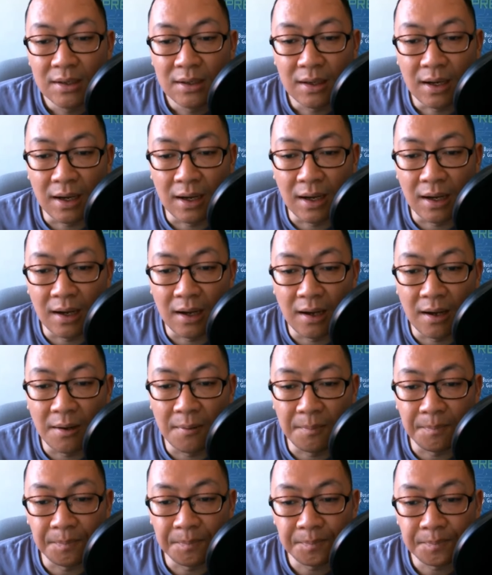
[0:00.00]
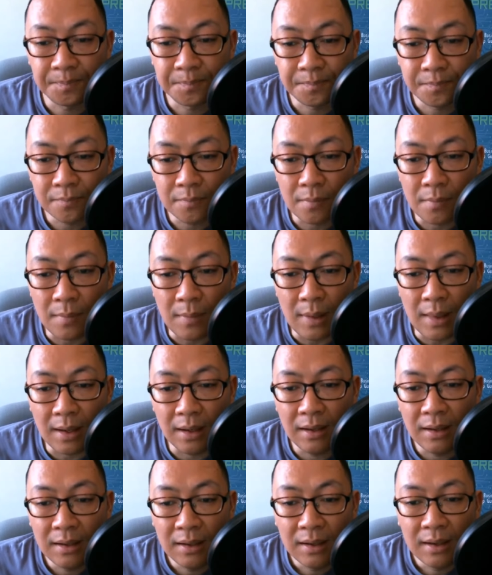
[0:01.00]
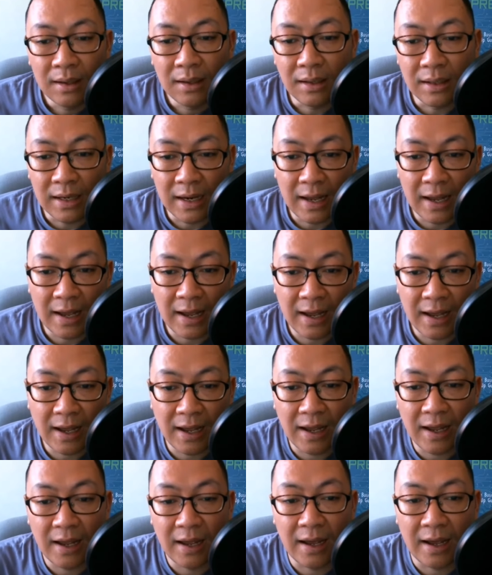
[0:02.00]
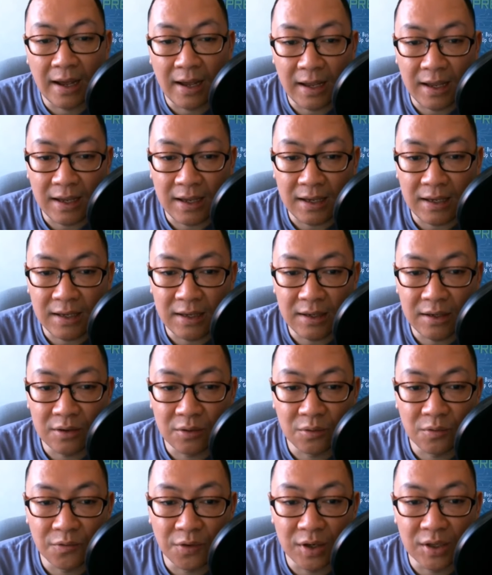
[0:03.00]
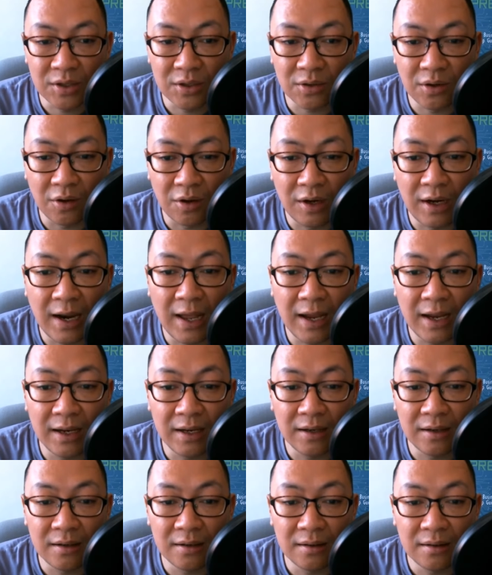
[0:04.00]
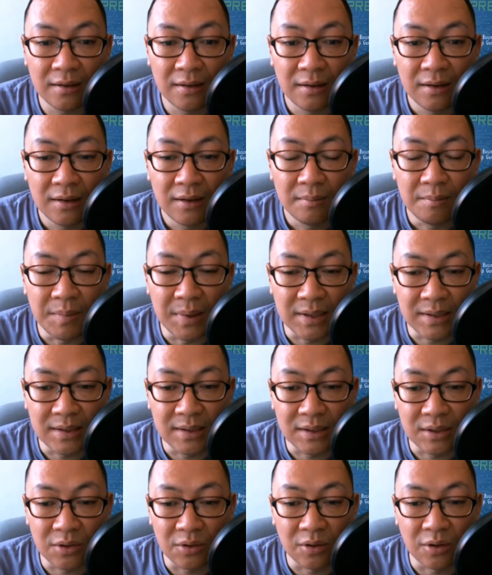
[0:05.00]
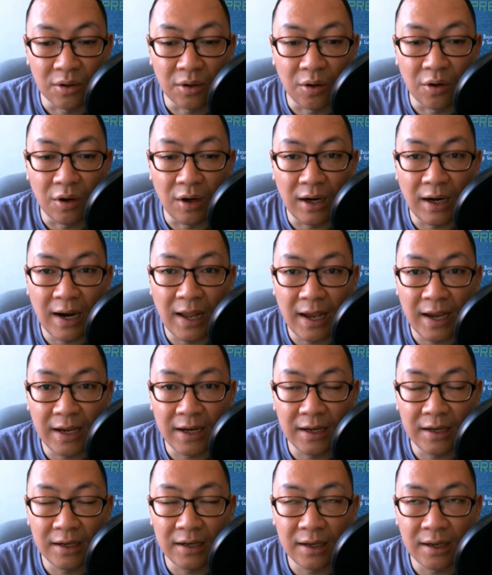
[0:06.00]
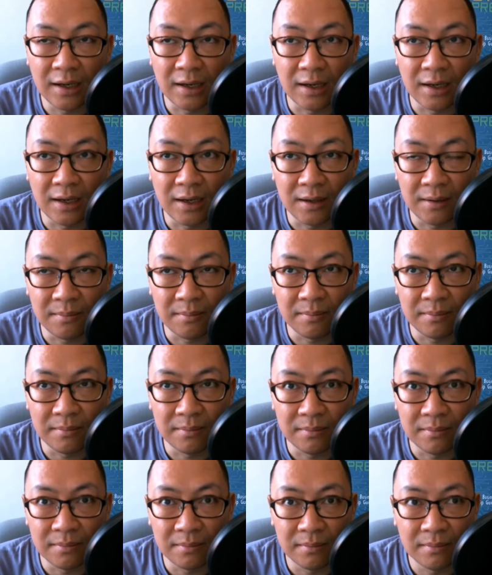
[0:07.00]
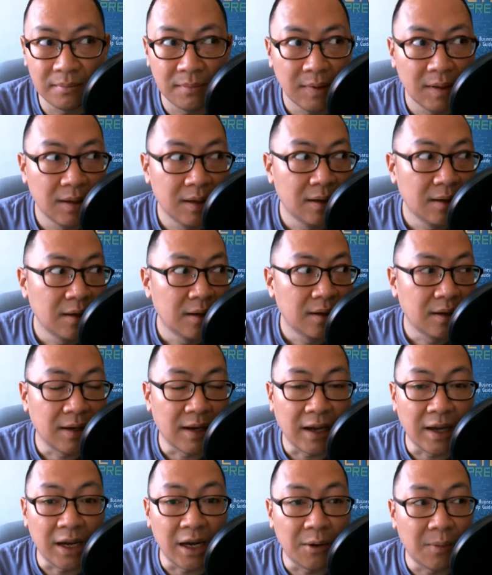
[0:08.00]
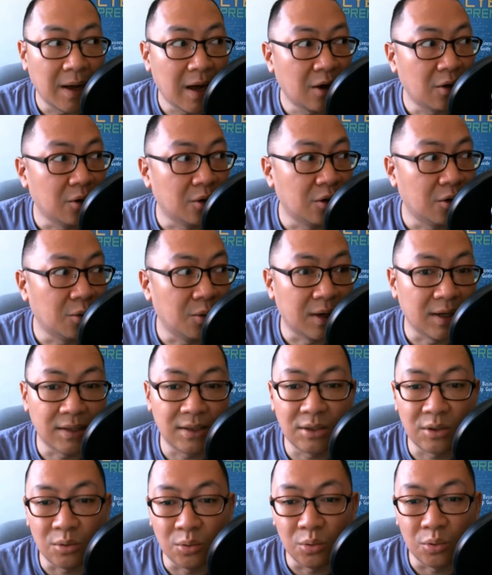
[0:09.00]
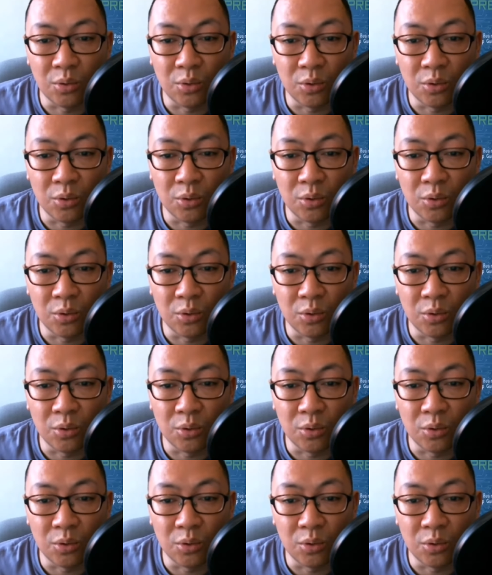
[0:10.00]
um, na ay yung first online business ko or online um, na ginawa ko was to